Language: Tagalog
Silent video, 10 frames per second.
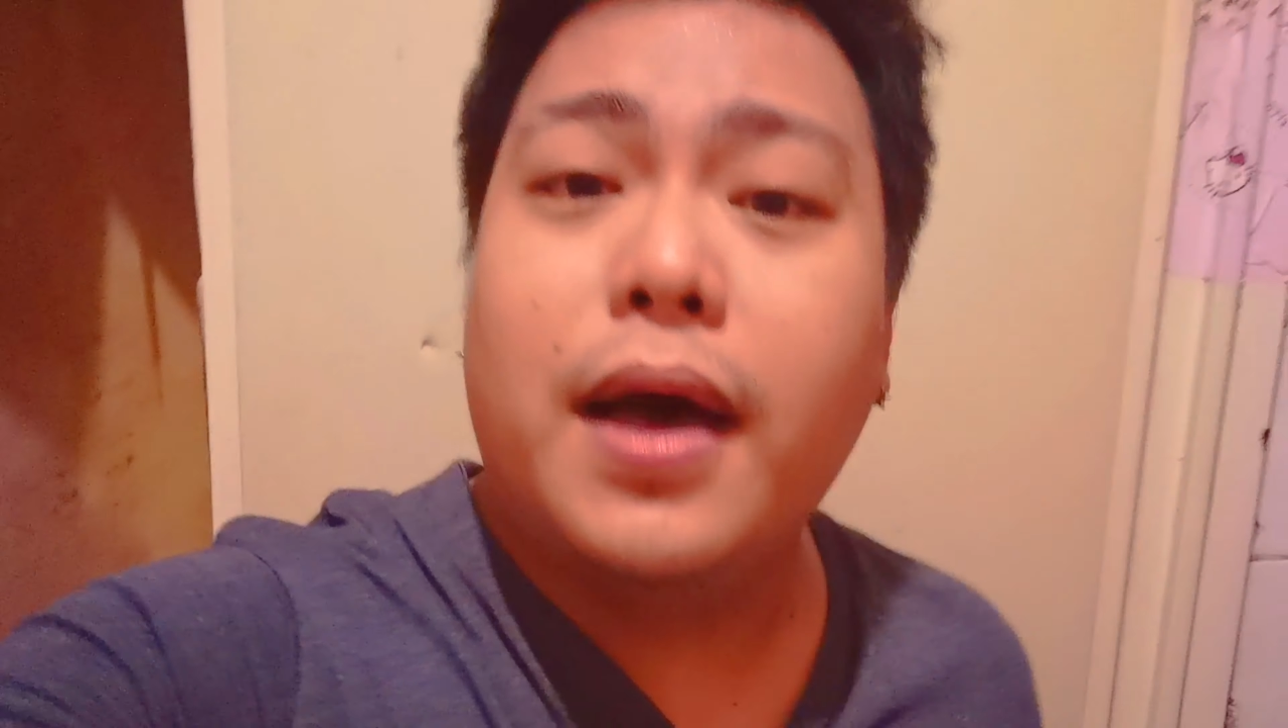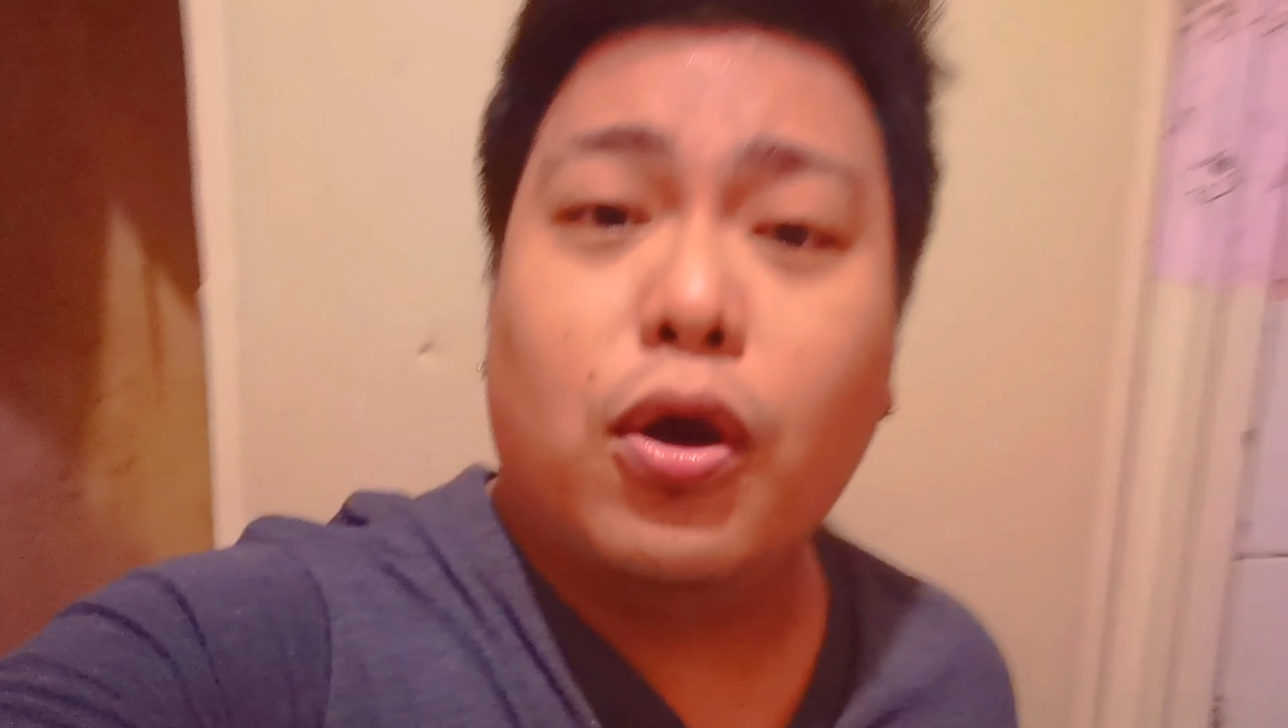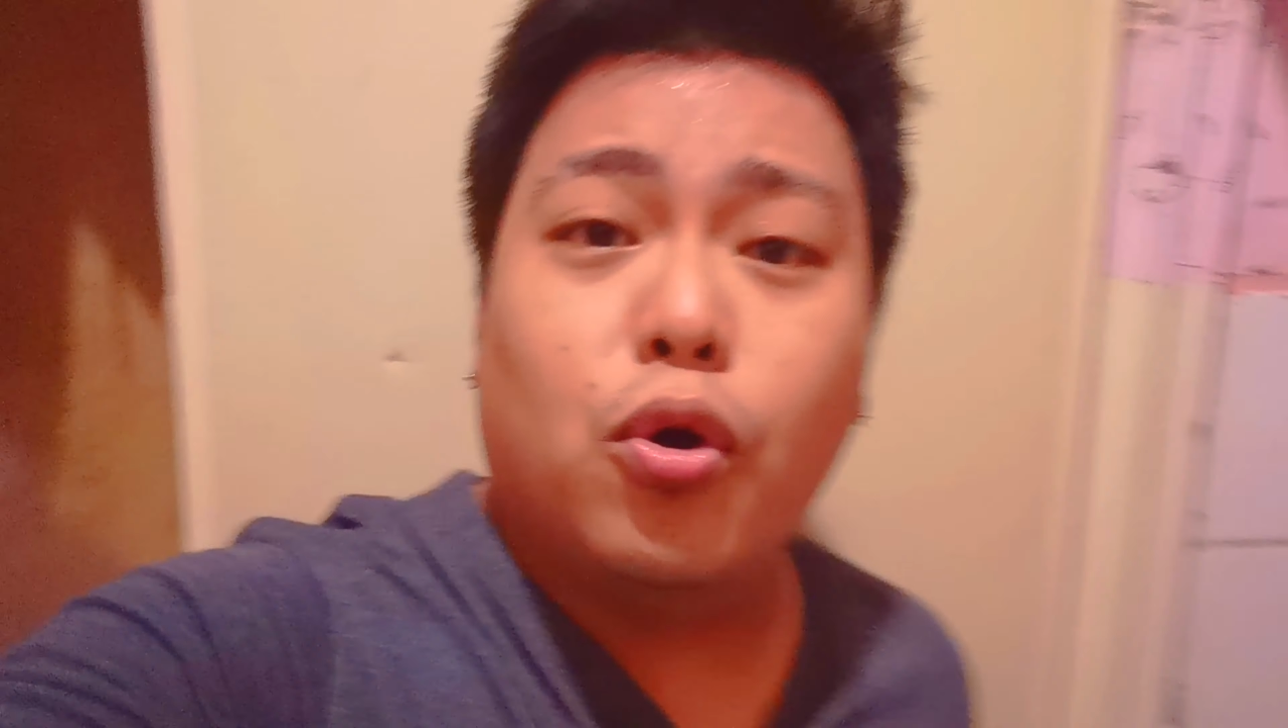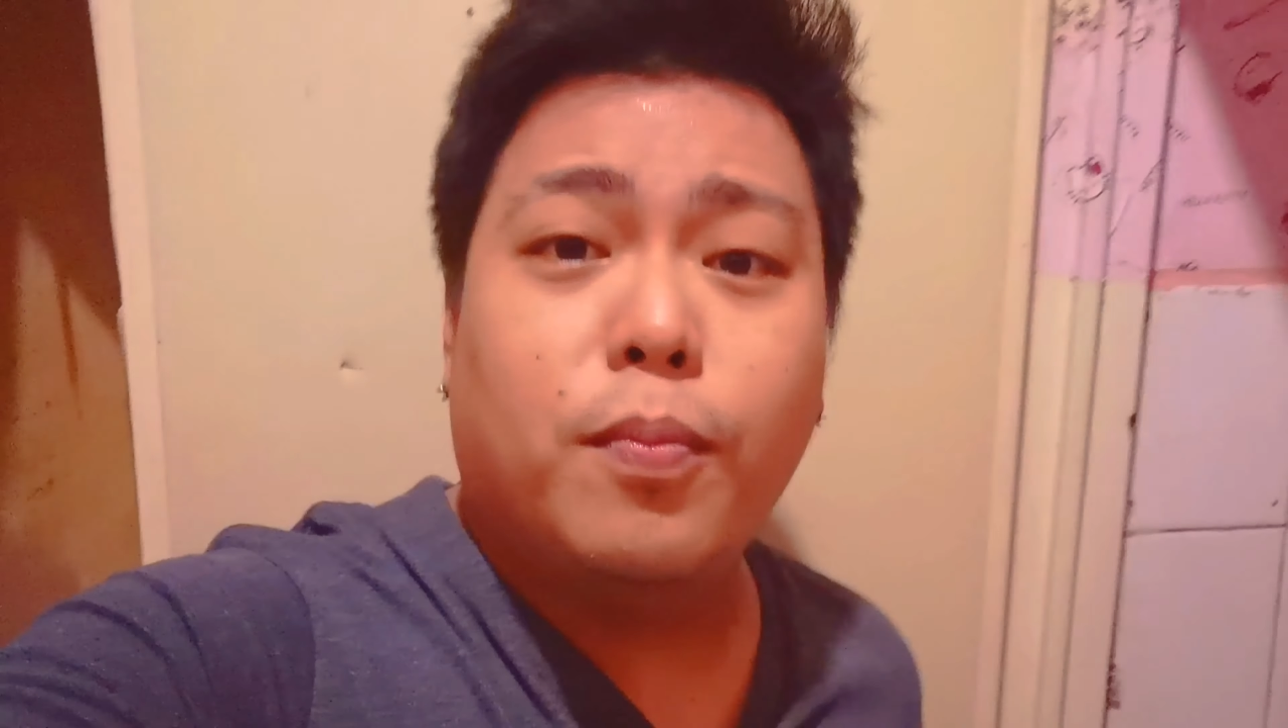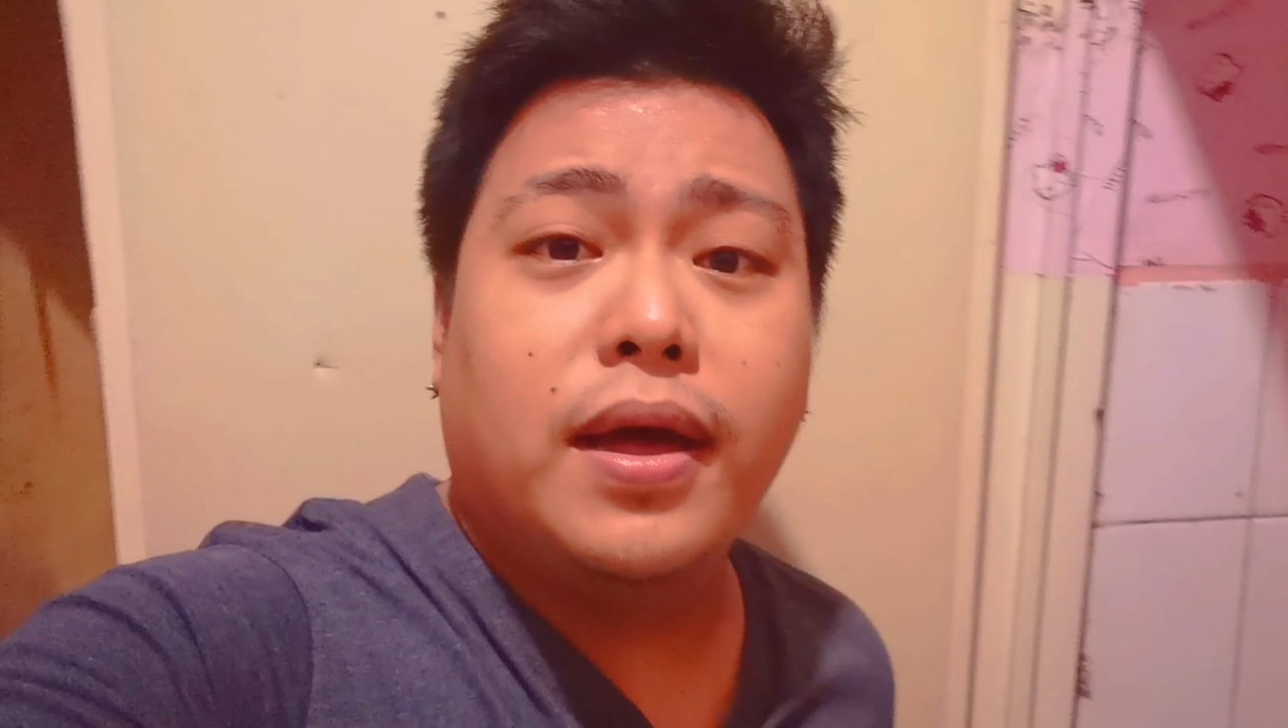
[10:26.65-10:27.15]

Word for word: bago kong